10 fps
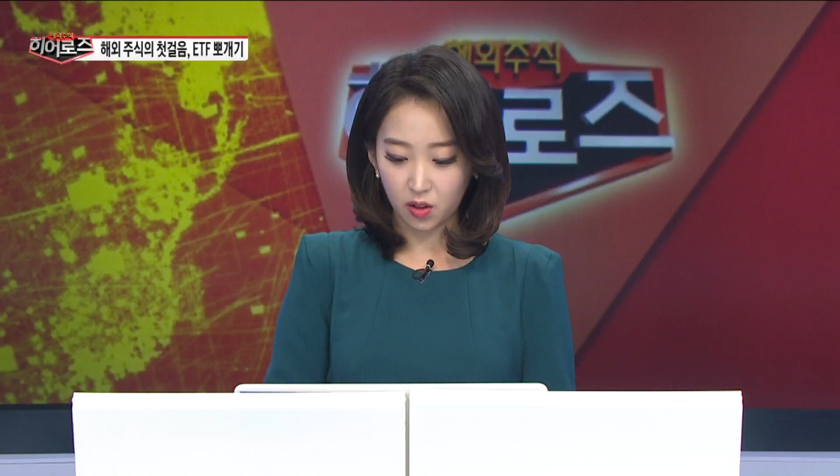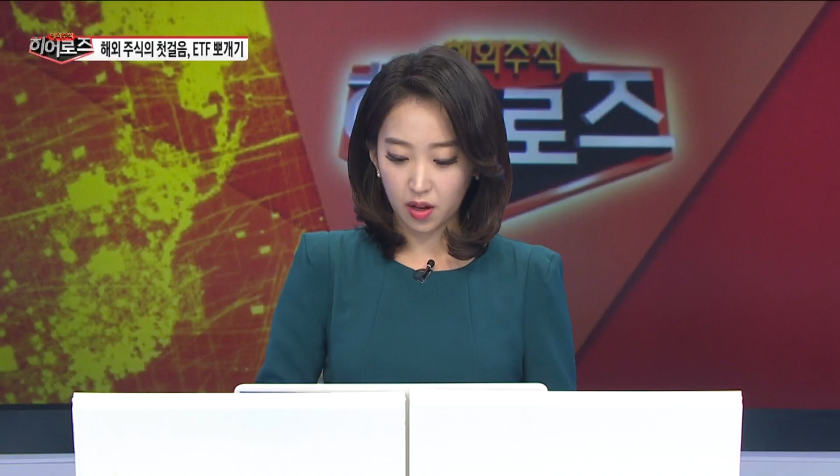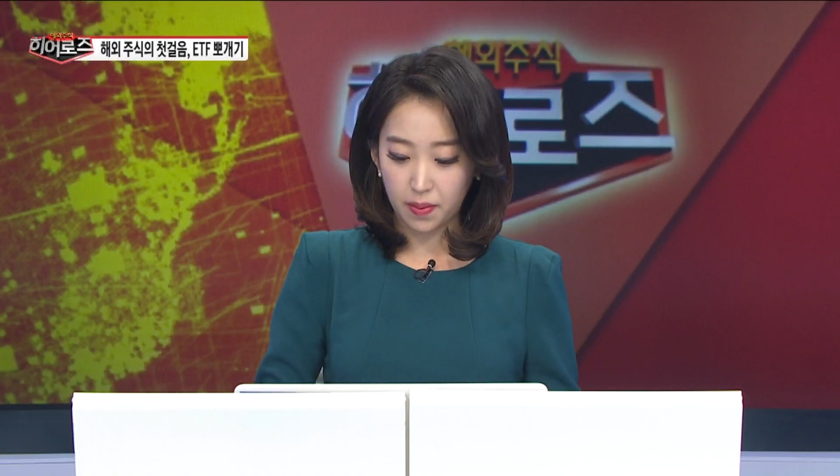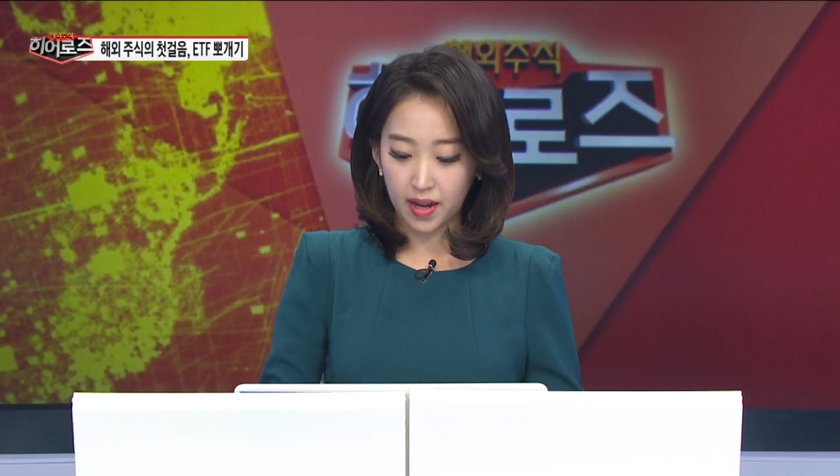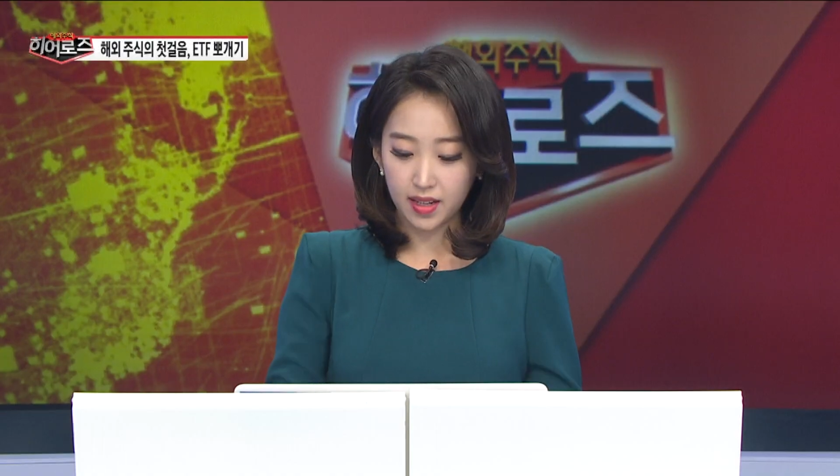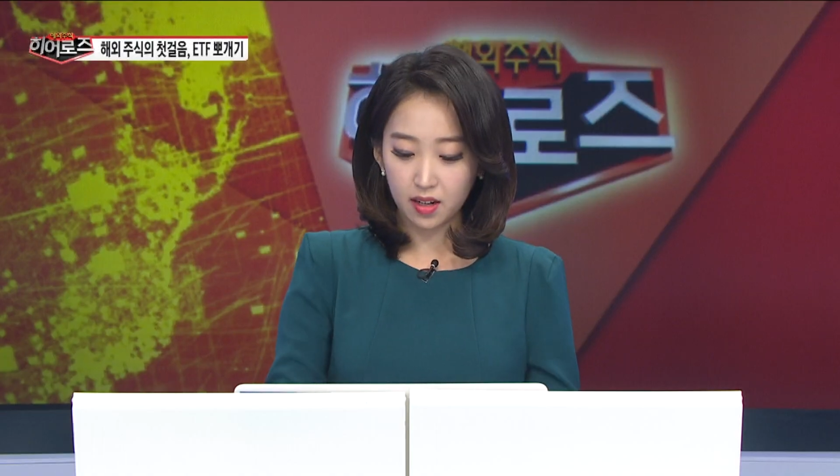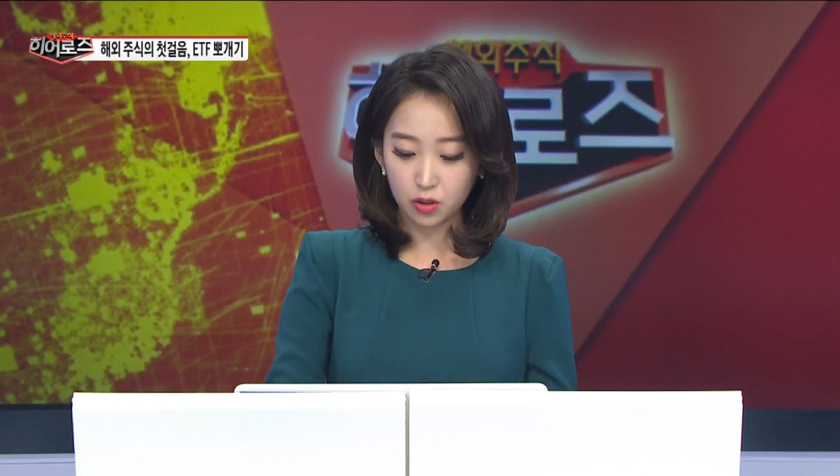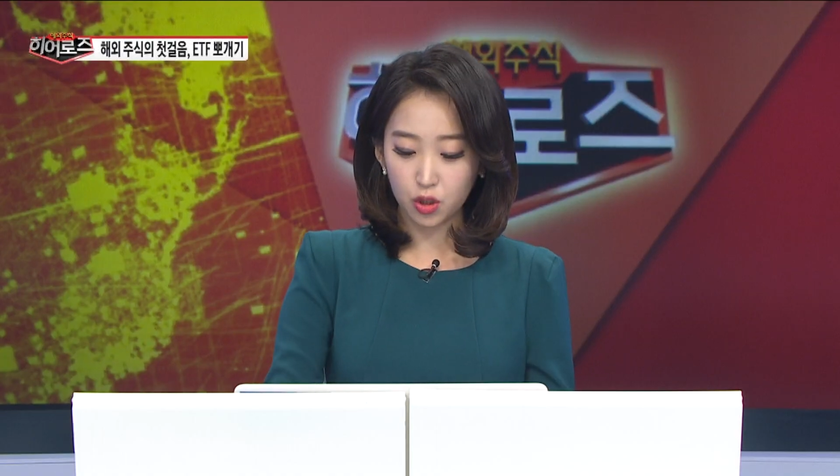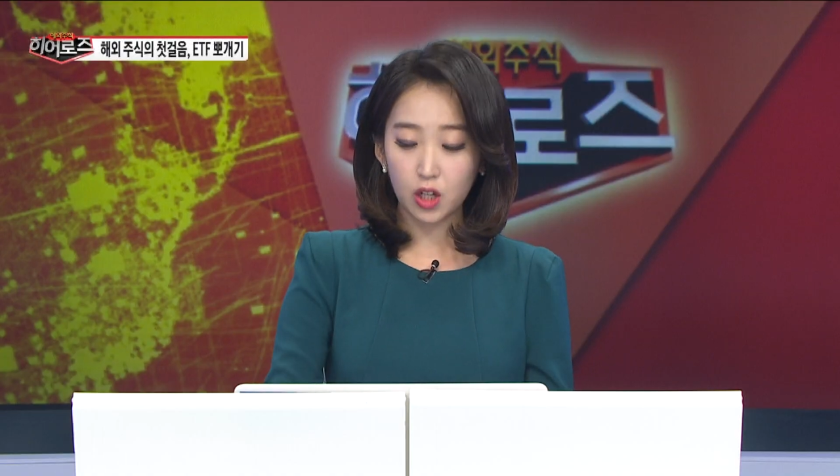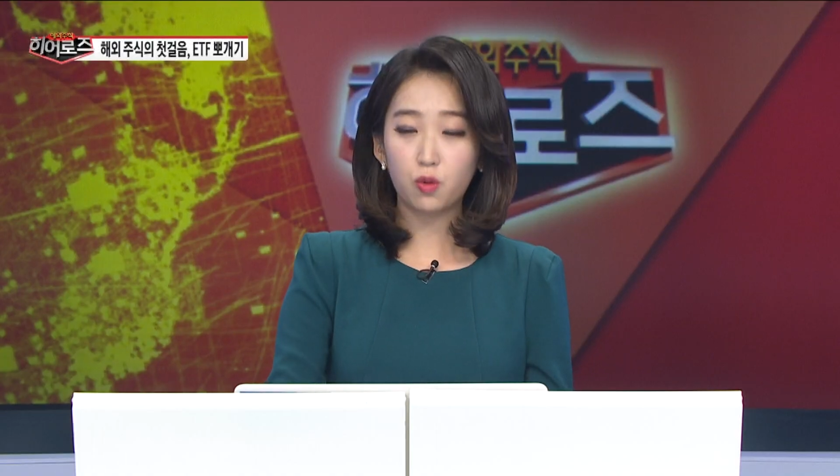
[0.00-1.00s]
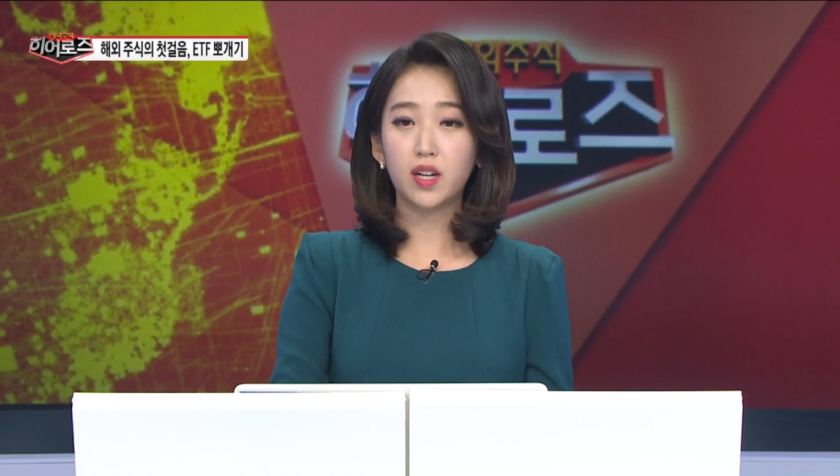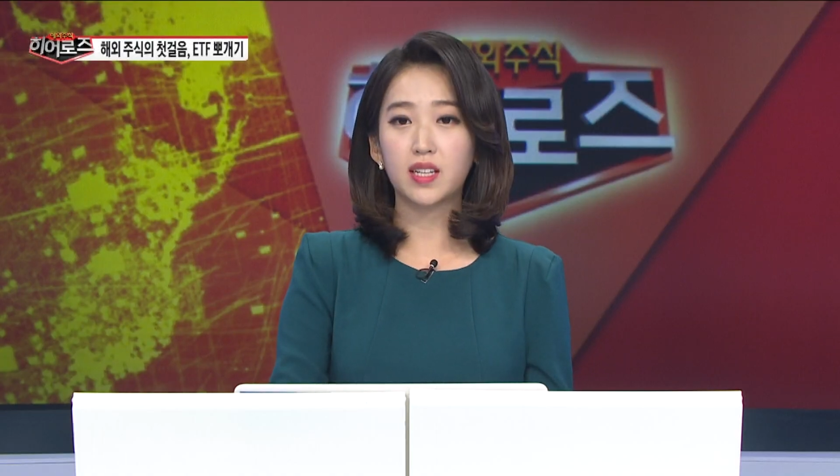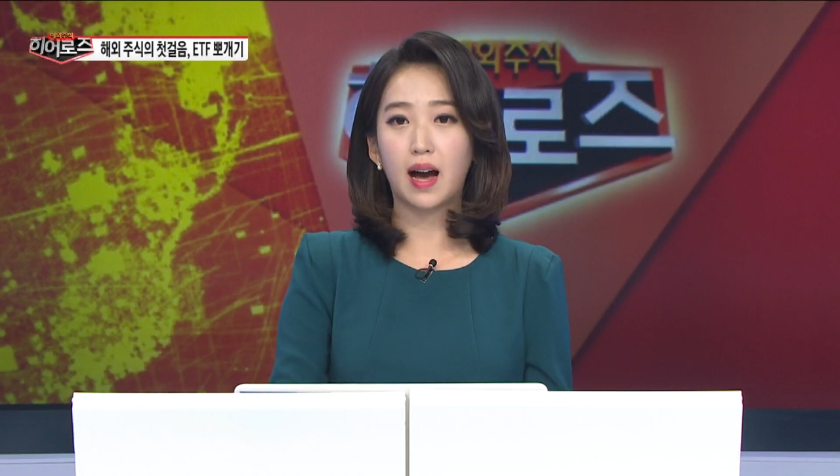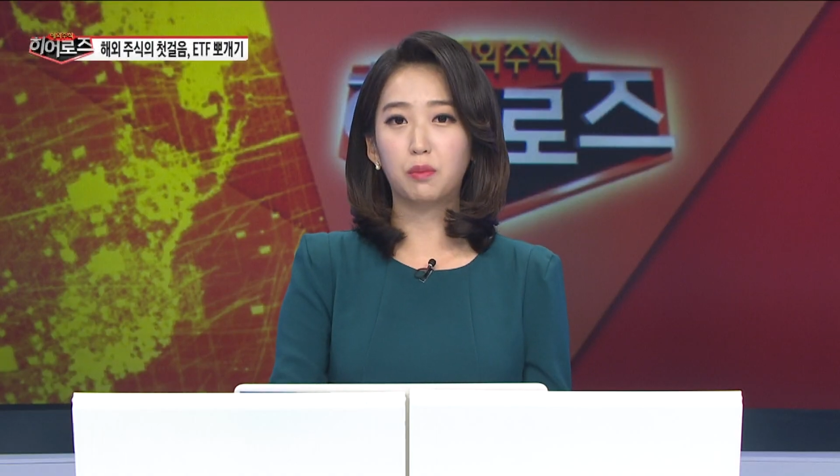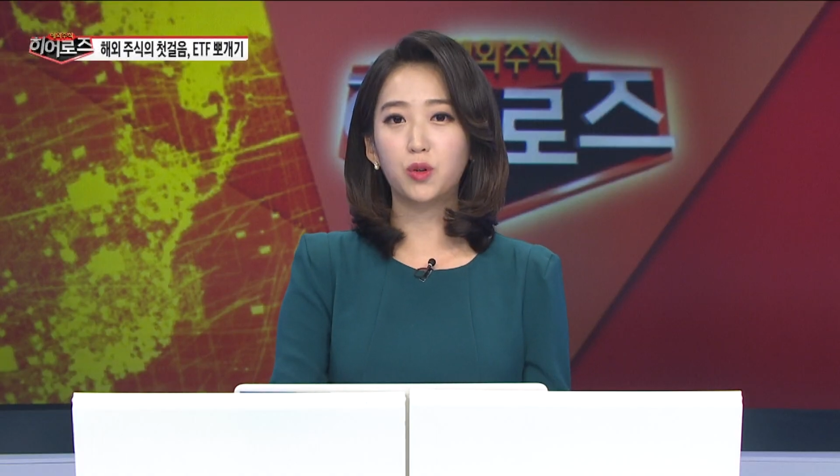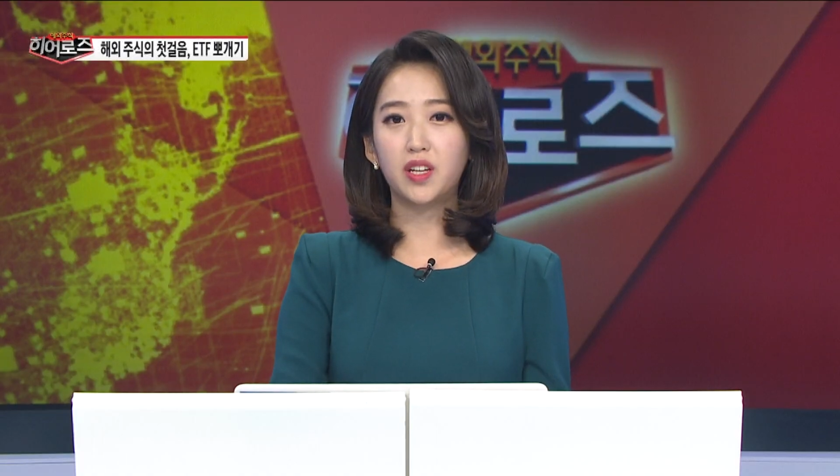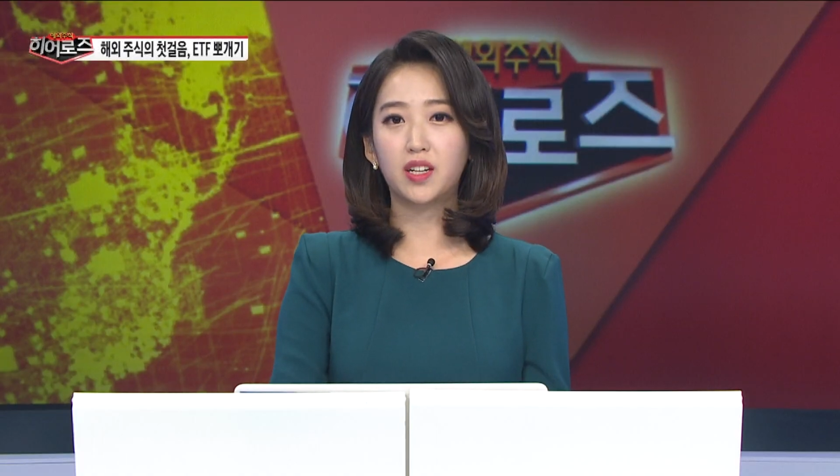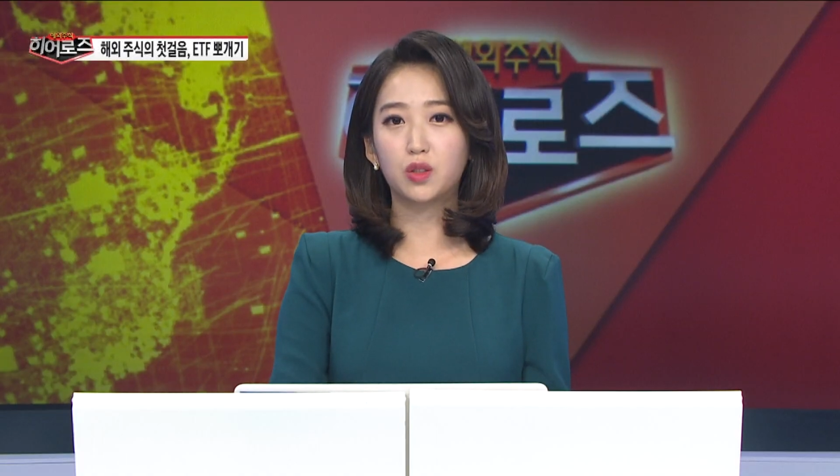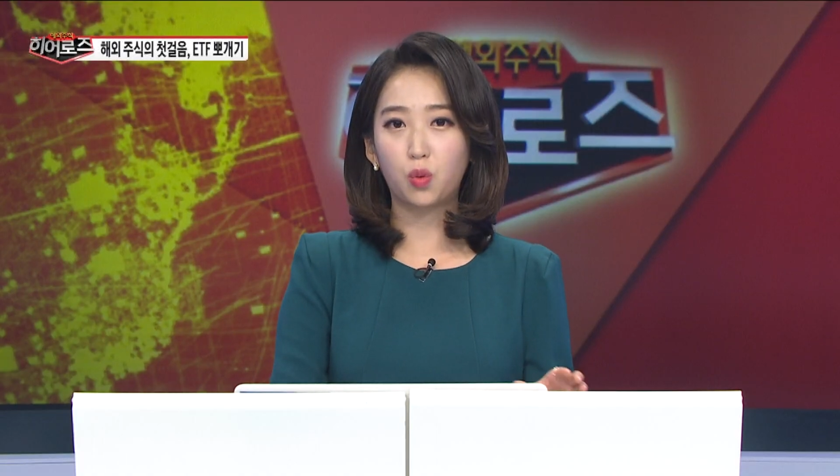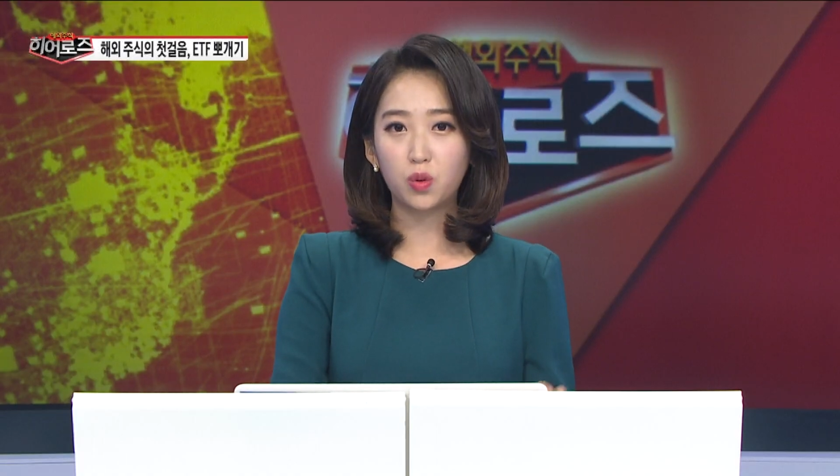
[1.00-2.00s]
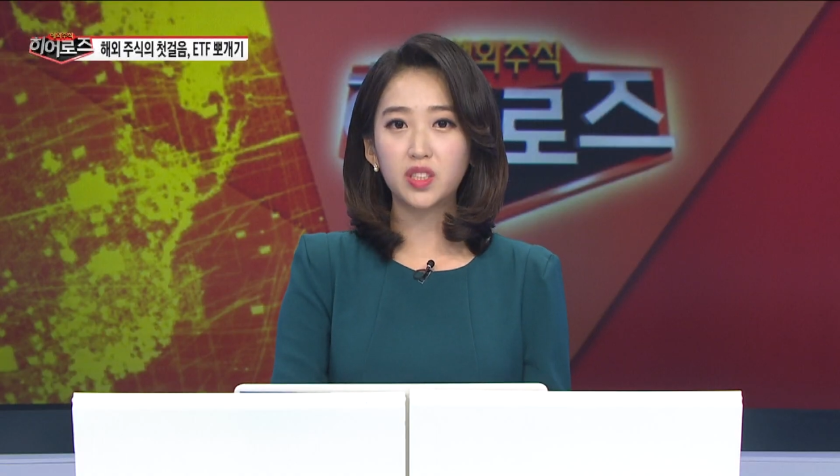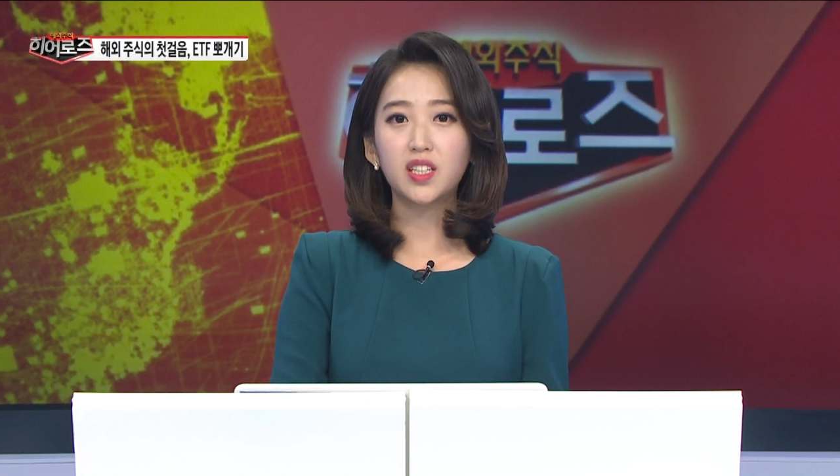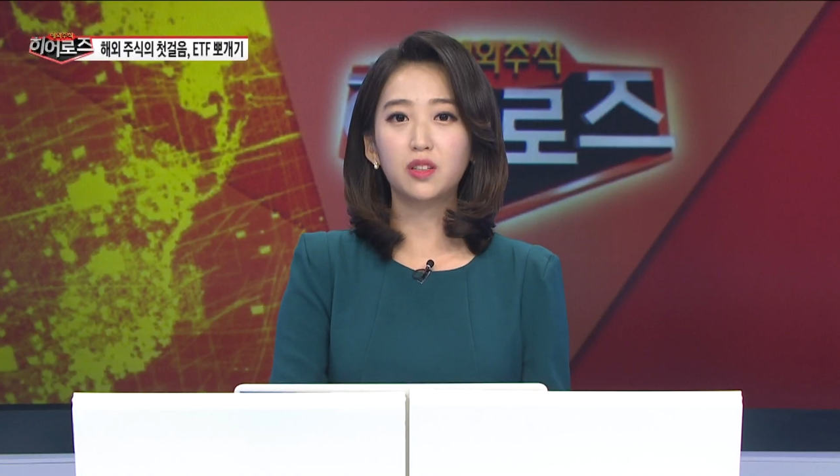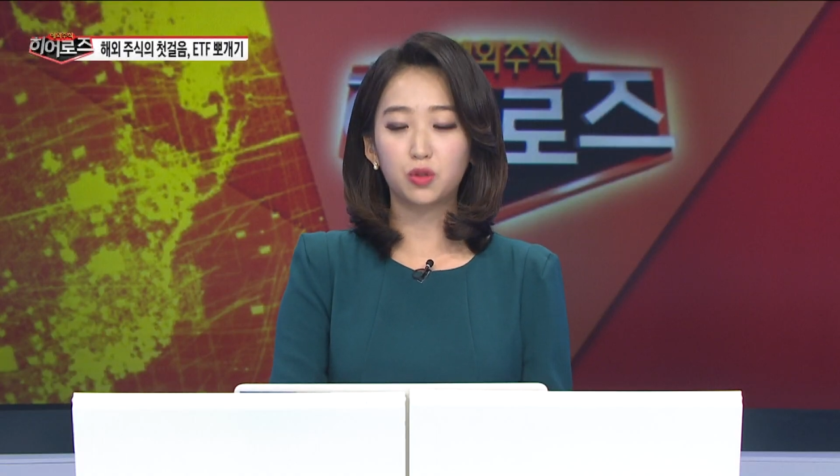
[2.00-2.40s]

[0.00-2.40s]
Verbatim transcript: 이렇게 배당 수익과 자본 이익을 동시에